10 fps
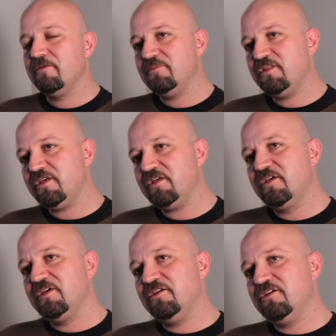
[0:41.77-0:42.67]
Bir de
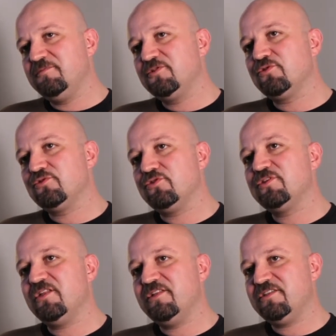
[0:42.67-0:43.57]
e,
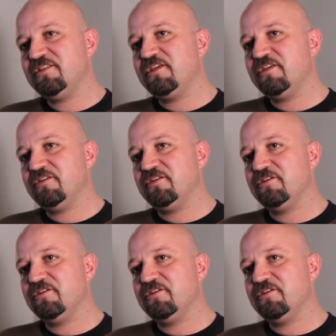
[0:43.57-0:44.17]
psikososyal destek e,